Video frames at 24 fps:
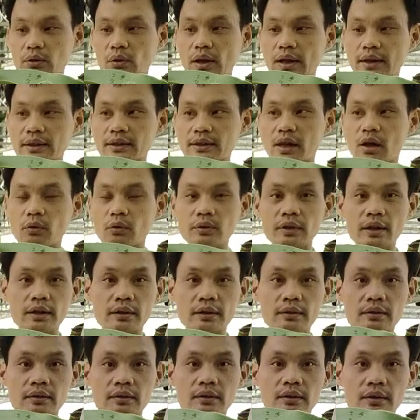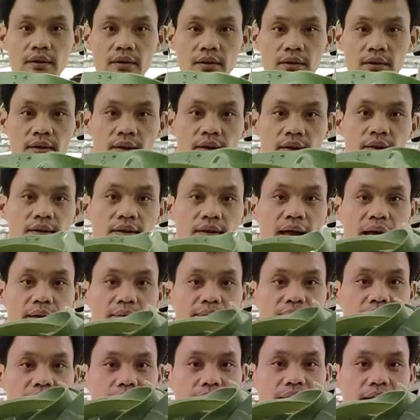26 nhé
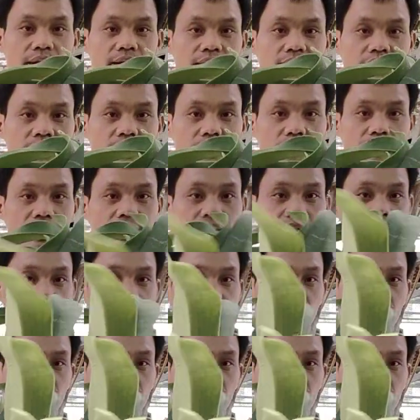800 nghìn nha các bác nhé